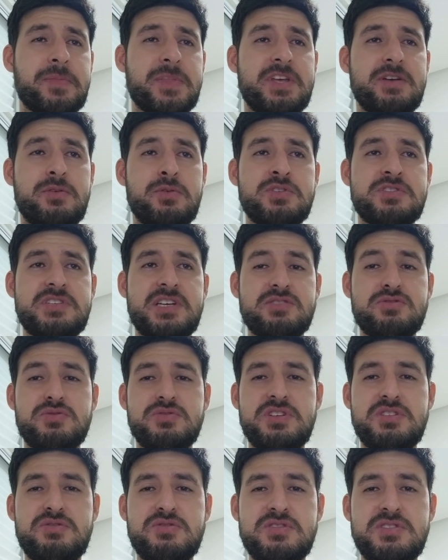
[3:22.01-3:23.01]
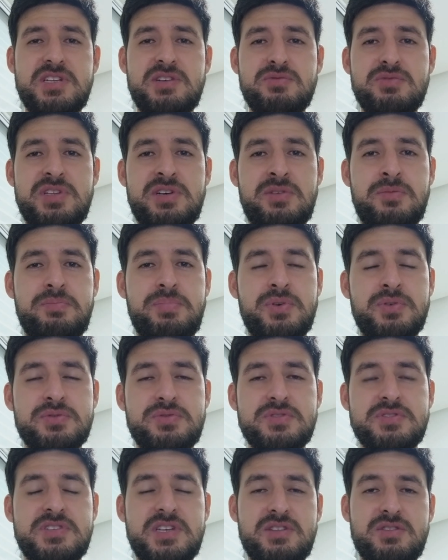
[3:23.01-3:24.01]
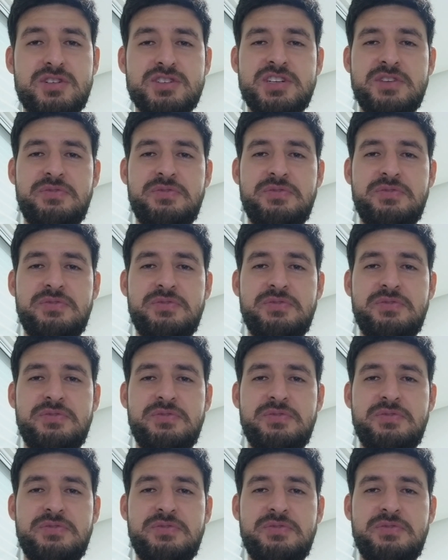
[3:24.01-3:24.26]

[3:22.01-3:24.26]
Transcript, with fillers: É, os Estados Unidos não dão ponto sem nó.